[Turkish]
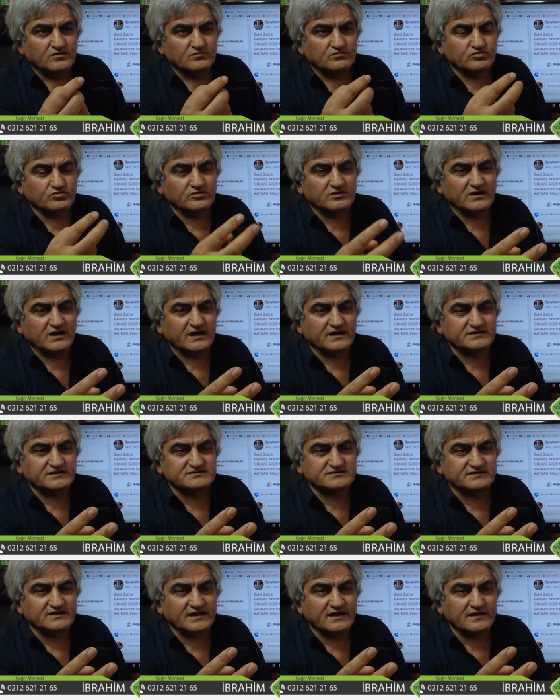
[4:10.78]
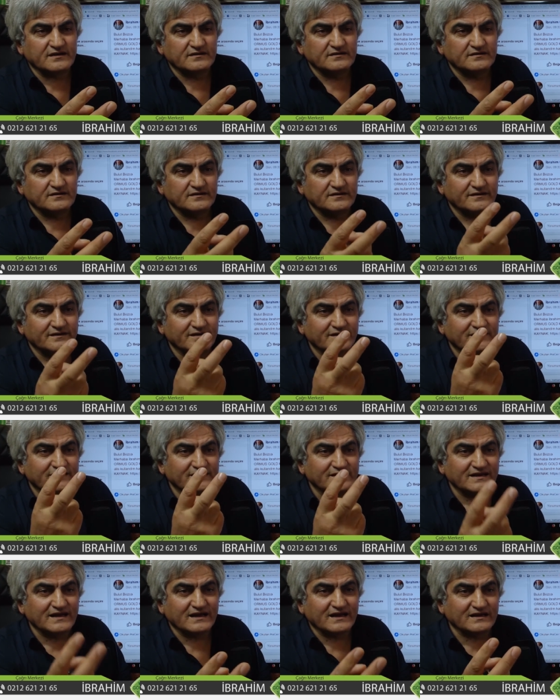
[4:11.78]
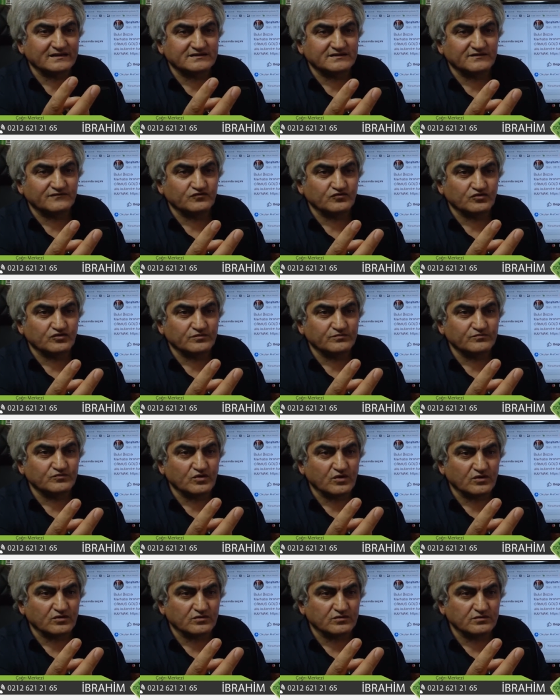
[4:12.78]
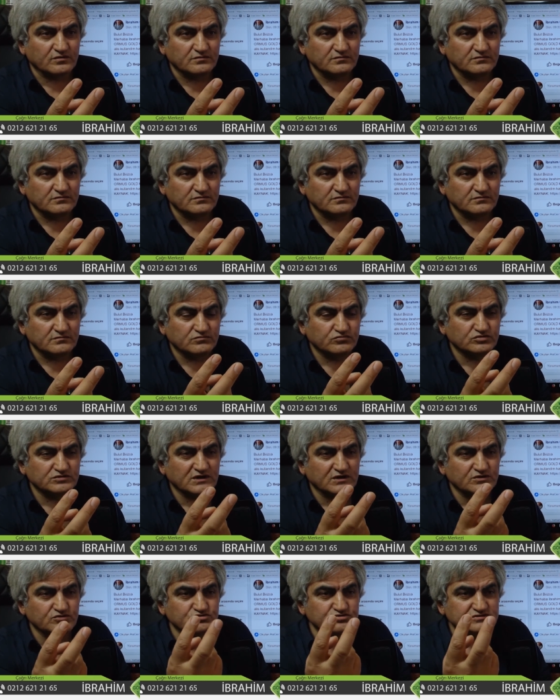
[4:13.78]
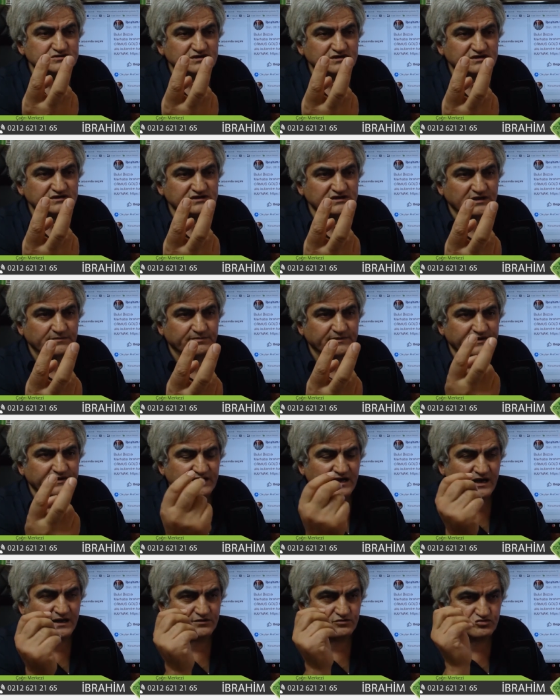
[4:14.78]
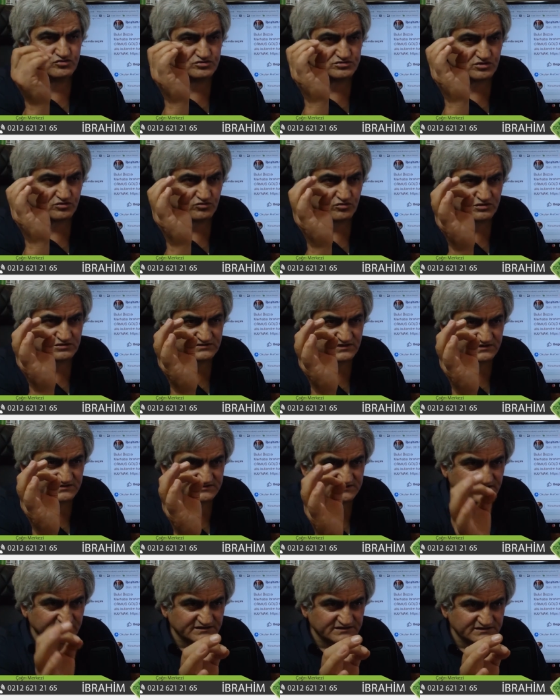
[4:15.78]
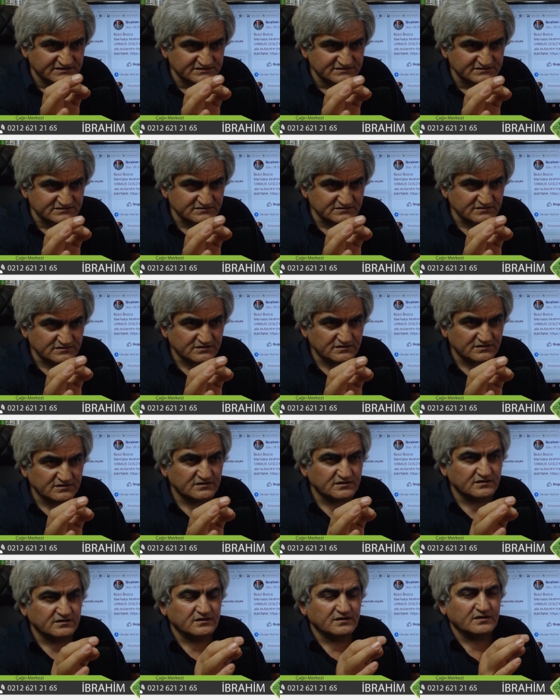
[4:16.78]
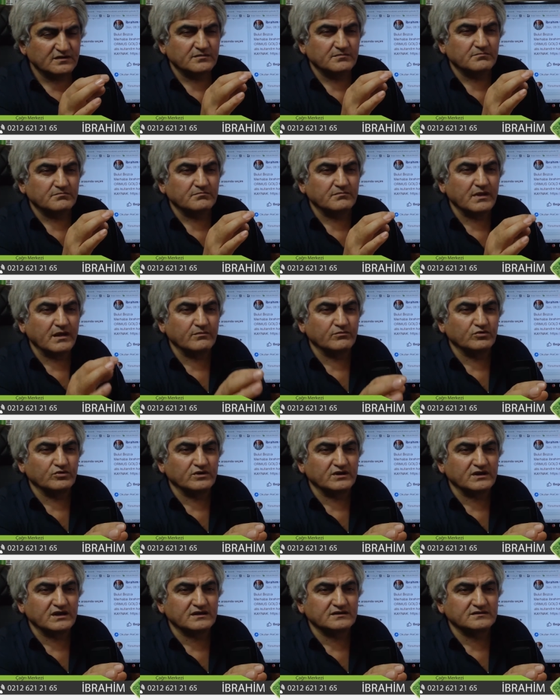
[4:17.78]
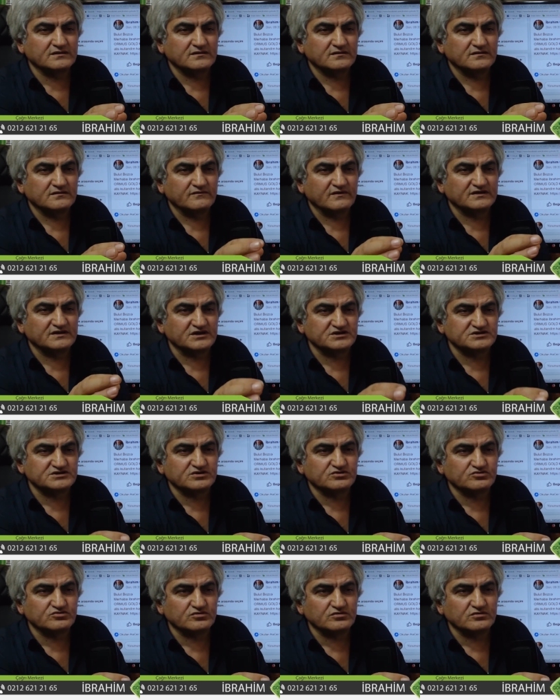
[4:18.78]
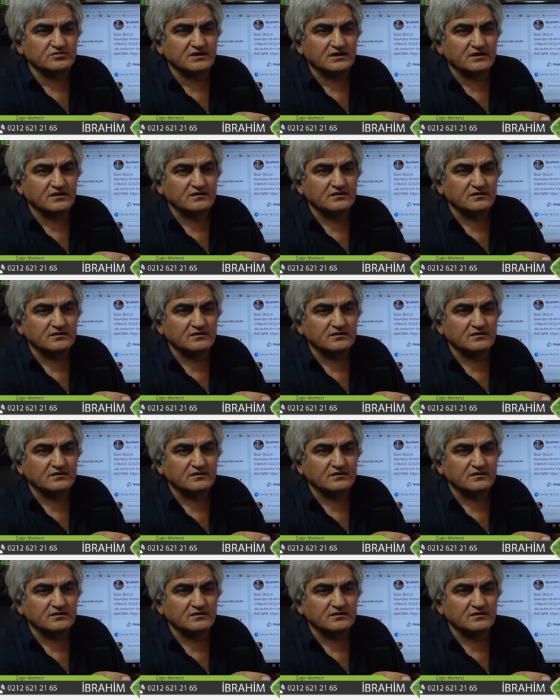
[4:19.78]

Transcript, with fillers: Bunun haricinde negatif yorum yok. Bu da yüzde iki yapar. Yani yüzde doksan sekiz memnuniyet ve teşekkürle